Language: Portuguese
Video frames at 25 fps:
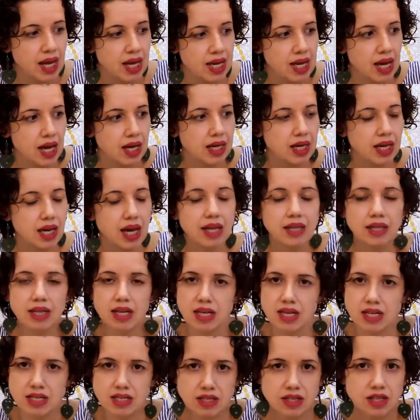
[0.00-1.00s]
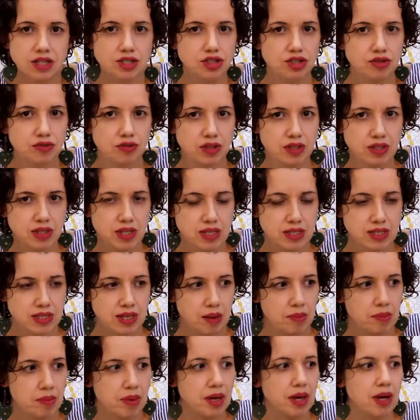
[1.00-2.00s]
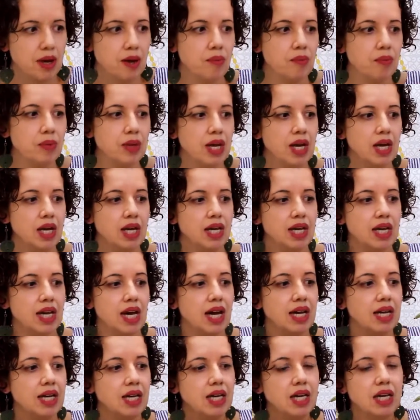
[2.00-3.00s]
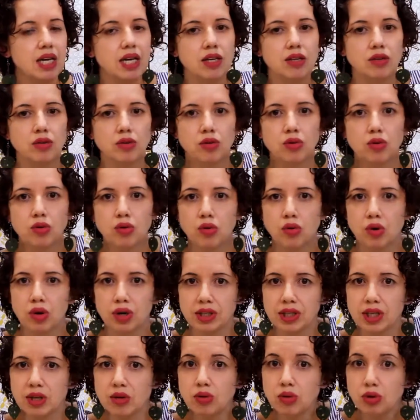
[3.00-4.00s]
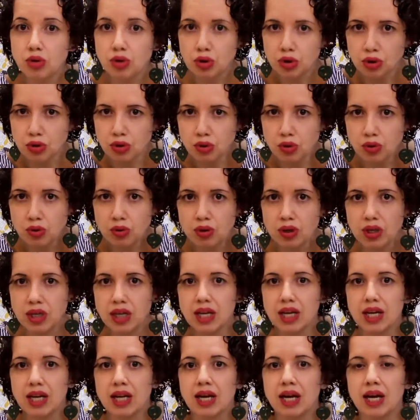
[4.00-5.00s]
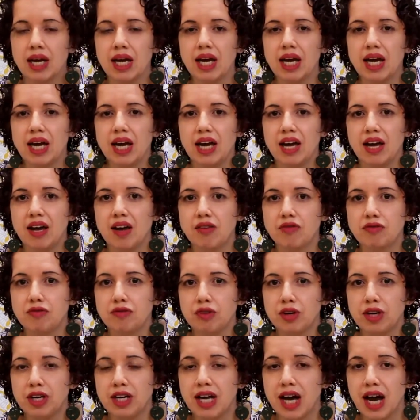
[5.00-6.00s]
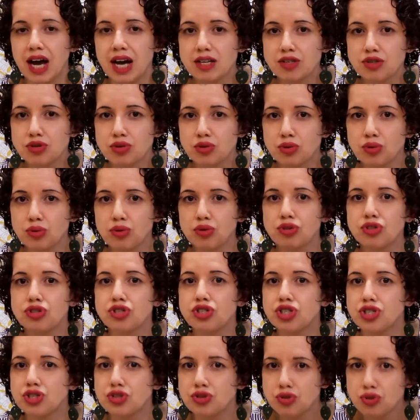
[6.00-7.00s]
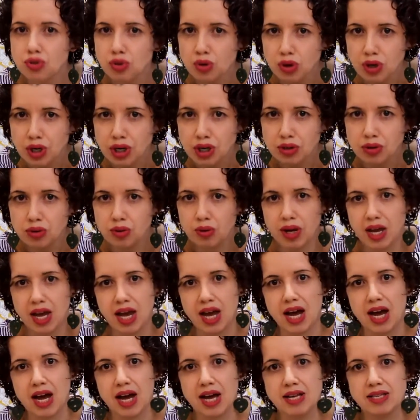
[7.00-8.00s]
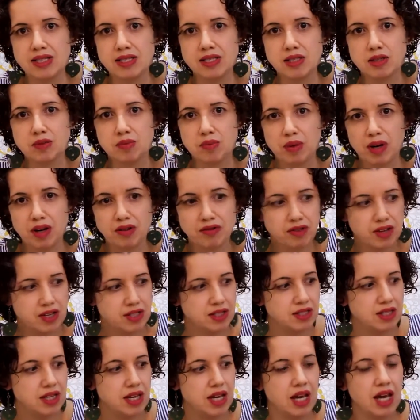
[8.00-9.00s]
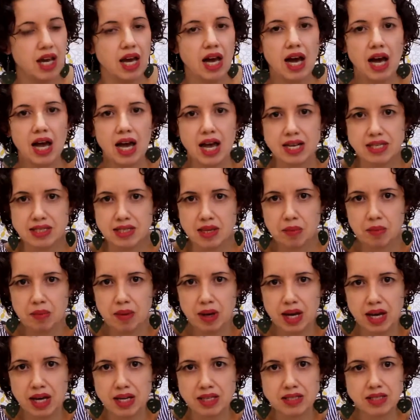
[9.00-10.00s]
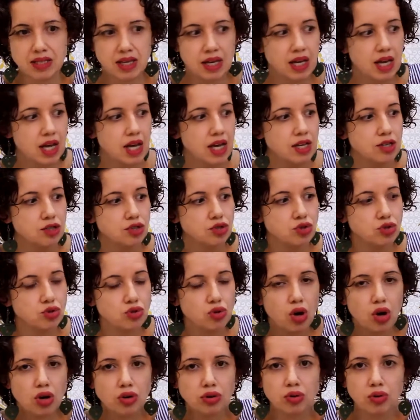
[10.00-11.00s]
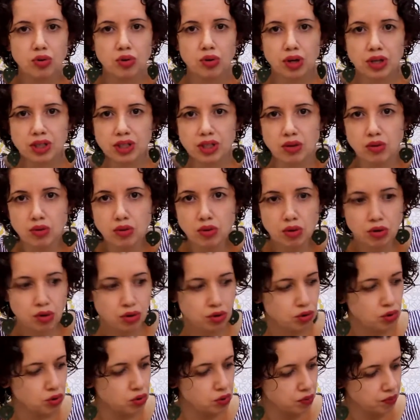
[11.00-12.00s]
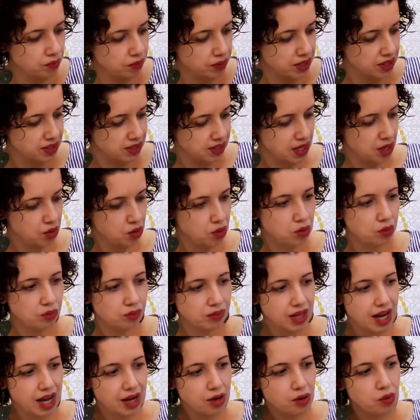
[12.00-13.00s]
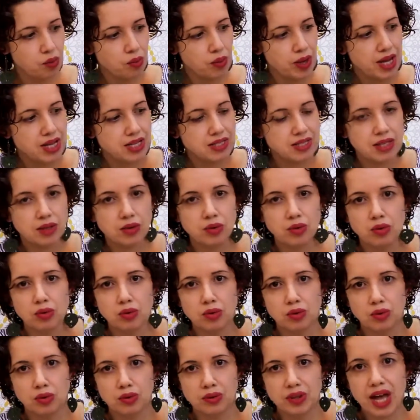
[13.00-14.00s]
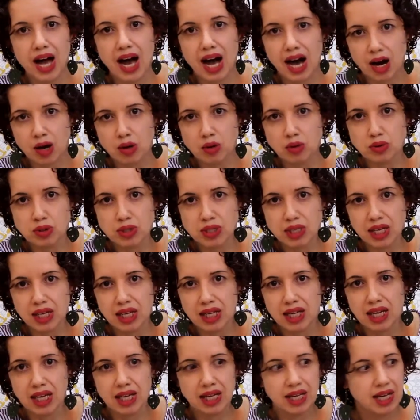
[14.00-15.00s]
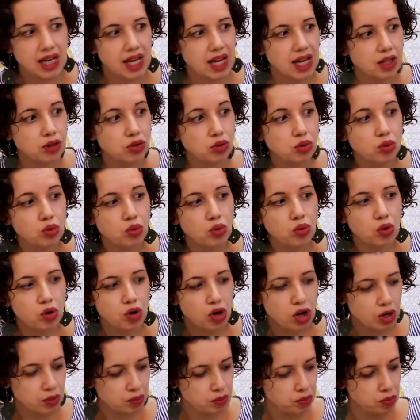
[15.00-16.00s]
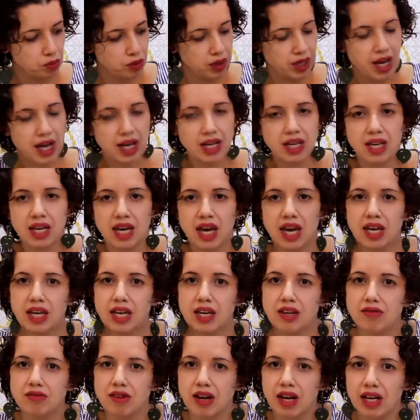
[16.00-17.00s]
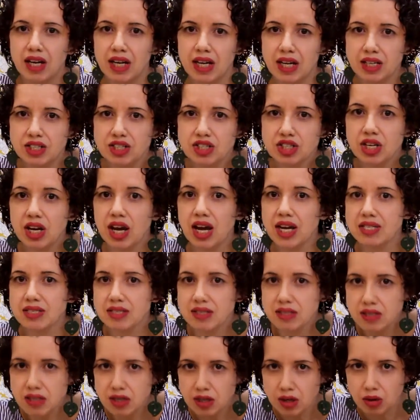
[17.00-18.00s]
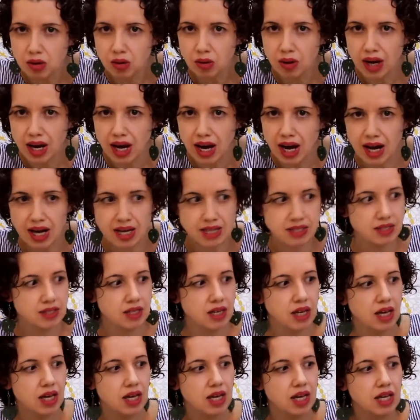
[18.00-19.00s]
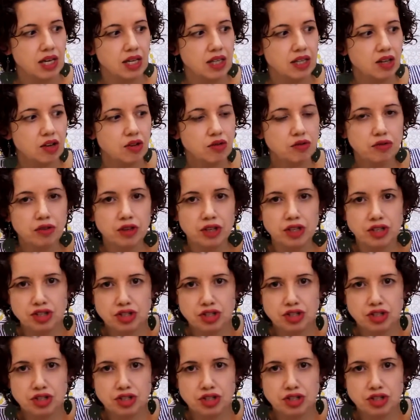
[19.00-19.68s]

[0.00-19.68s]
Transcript: E aqui é interessante você saber que aqui no cordão cru é, foi gasto 18 reais para fazer essa peça só do cordão cru, sem contar com esse do, da alça, né? Do corpo, que aqui é equivalente a 5 reais. Então foi